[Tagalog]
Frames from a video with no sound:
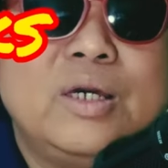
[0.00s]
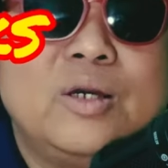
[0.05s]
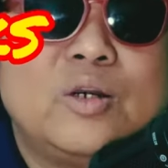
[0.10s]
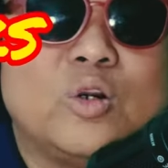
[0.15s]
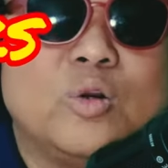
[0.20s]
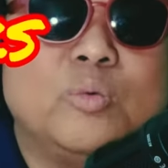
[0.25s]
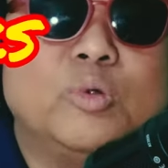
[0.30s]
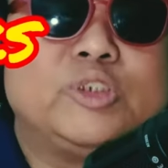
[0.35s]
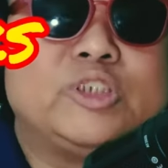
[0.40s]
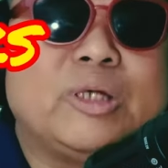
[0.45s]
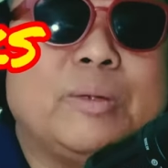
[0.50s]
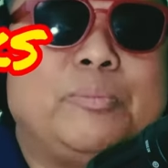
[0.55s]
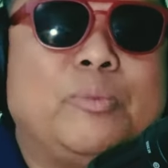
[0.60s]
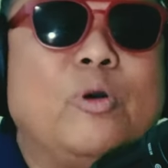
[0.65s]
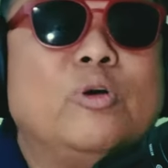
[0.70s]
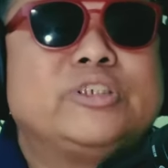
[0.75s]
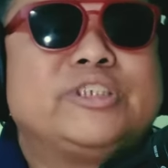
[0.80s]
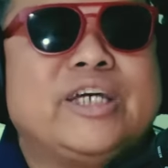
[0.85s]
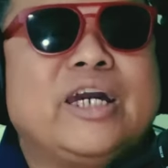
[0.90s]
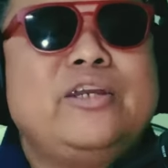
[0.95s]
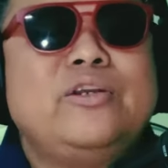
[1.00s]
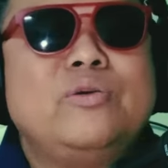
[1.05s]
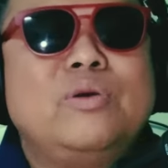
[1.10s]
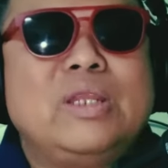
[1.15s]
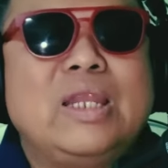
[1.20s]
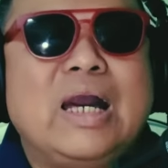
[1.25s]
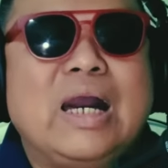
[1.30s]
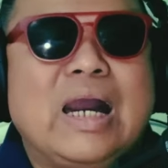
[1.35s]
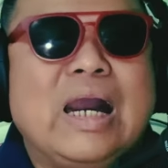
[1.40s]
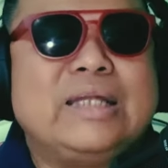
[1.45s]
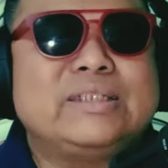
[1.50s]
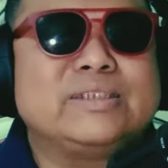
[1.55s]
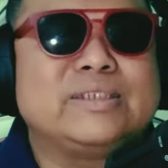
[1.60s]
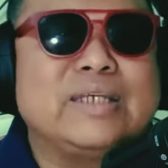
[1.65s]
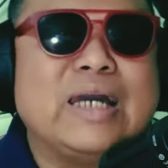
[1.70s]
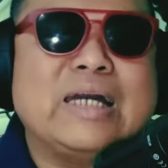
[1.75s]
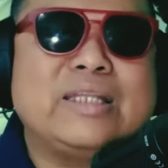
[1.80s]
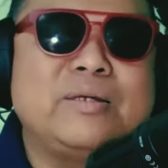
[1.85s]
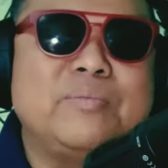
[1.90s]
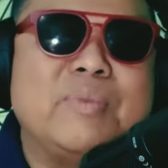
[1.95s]
Kumusta po sa inyong lahat
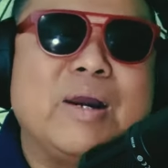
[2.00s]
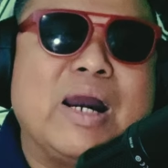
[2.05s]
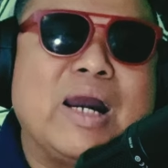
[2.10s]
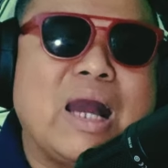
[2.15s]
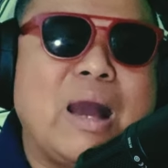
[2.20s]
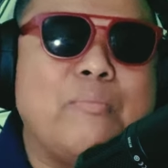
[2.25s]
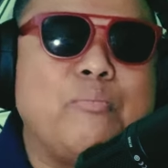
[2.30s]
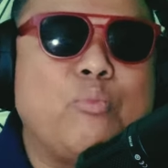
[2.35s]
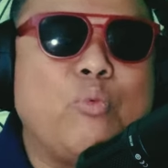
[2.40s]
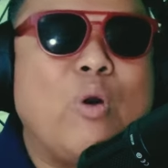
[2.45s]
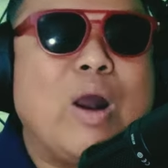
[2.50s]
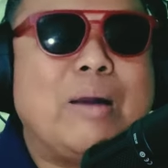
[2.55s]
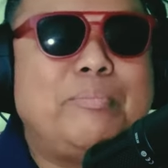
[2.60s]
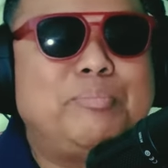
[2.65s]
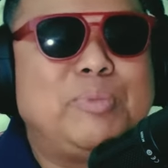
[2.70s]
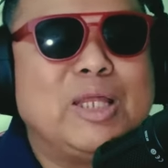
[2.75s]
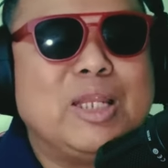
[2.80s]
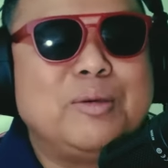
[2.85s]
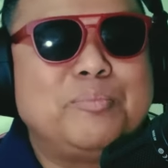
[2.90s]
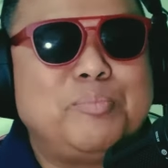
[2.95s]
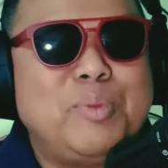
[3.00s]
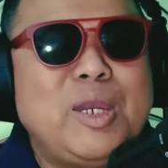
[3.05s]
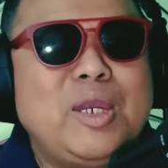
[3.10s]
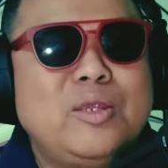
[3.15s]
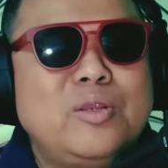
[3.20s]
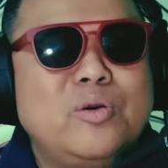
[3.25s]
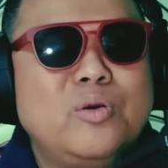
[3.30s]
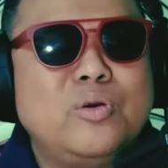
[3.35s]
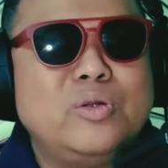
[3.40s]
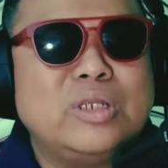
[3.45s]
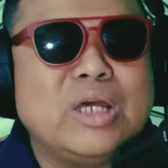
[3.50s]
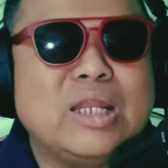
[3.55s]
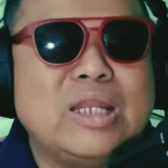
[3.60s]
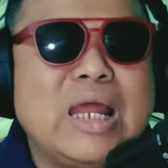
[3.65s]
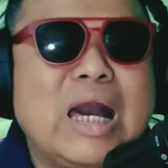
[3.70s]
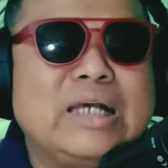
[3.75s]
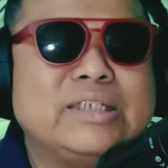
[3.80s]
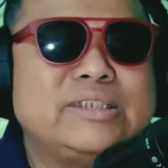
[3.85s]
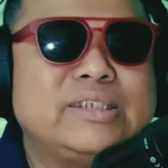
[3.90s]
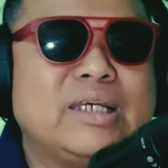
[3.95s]
sa ating mga kapwa Pilipino na
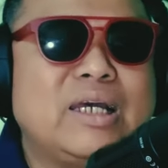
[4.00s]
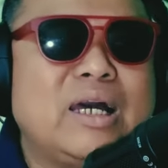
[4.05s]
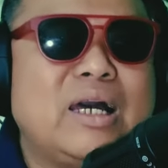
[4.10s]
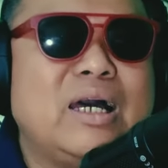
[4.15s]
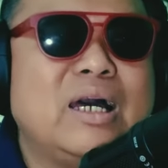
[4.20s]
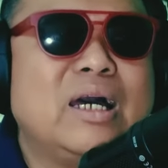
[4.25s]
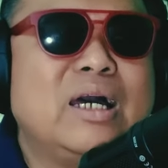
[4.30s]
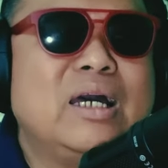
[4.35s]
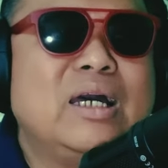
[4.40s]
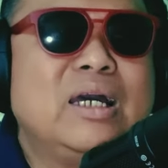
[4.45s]
nasa